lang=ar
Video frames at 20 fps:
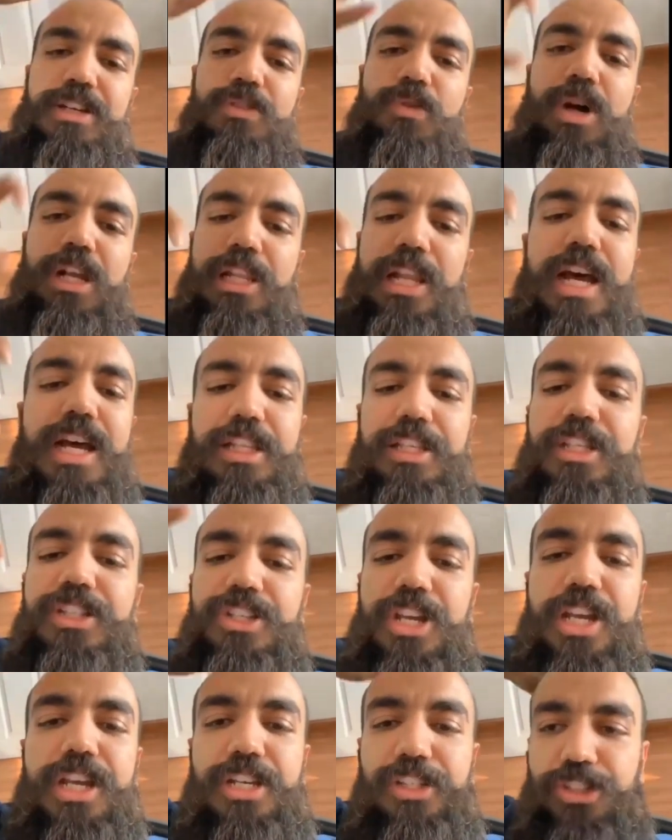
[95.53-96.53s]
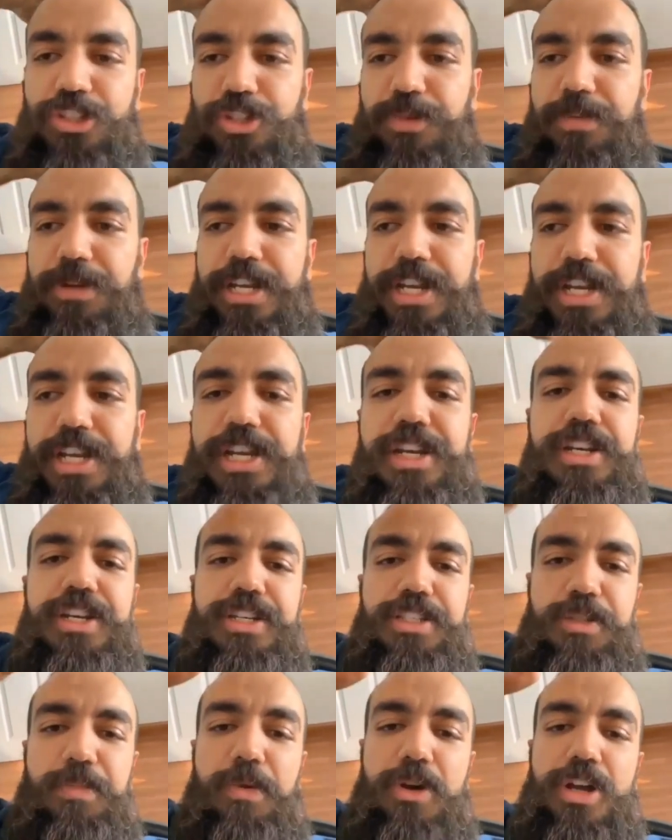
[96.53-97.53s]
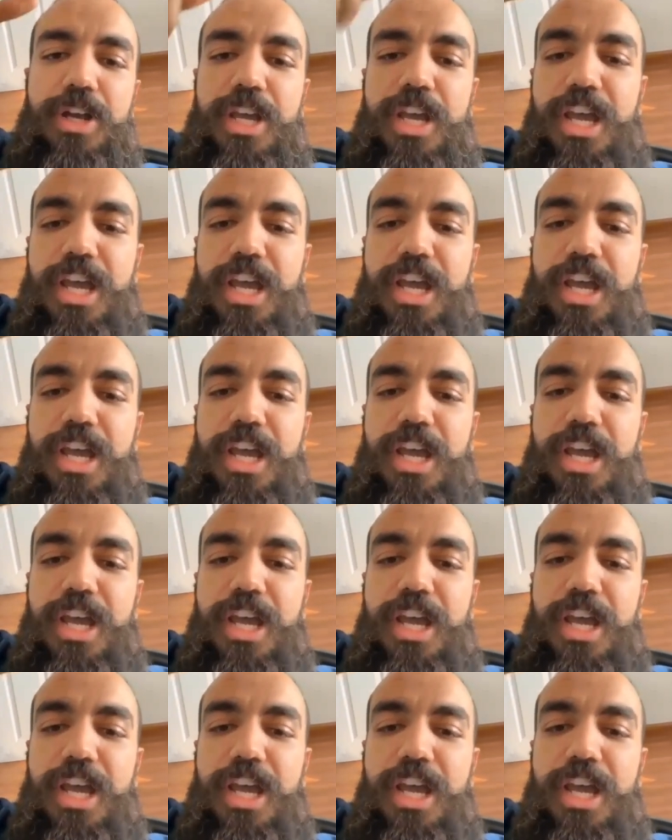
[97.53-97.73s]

واحد القضيه حتى هي كتعجبني هي النسبه